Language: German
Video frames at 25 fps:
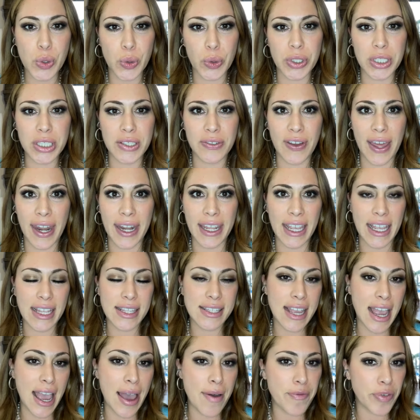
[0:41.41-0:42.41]
Und ich werde
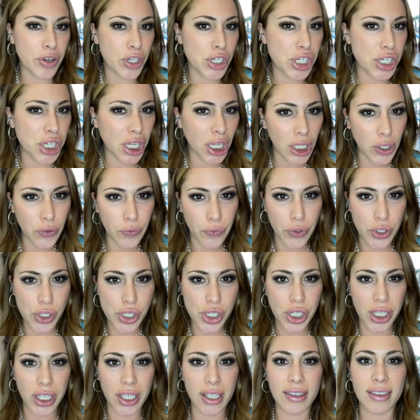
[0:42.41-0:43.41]
jetzt einfach Schritt für
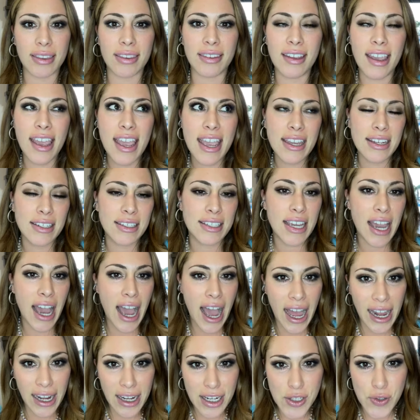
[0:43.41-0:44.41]
Schritt dir
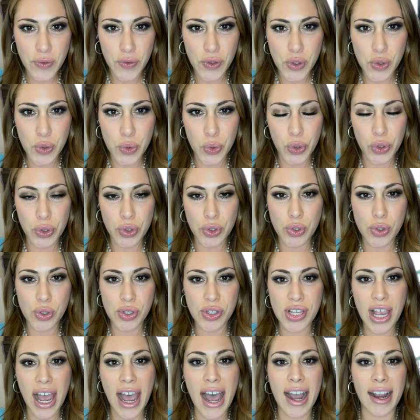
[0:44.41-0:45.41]
alles versuchen zu
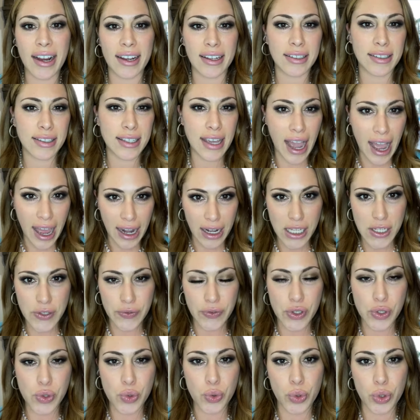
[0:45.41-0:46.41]
sagen, dir alles
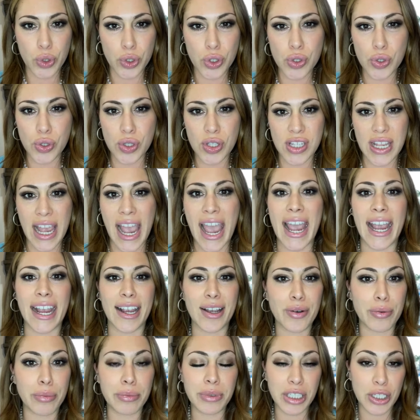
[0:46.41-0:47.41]
versuchen zu
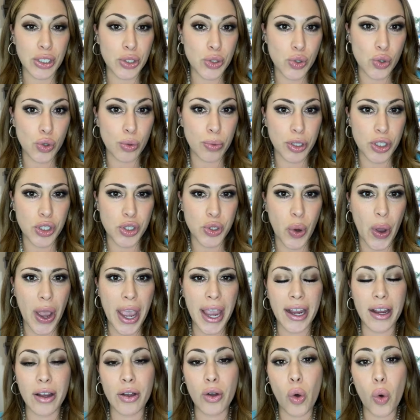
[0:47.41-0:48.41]
zeigen, um dich zu
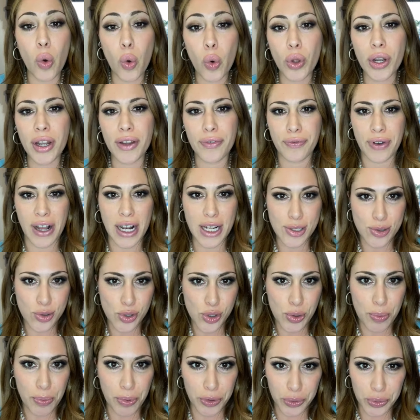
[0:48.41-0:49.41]
überzeugen oder falls du
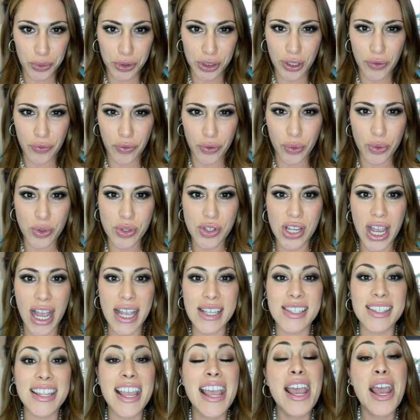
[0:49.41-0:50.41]
schon Produkte von uns hast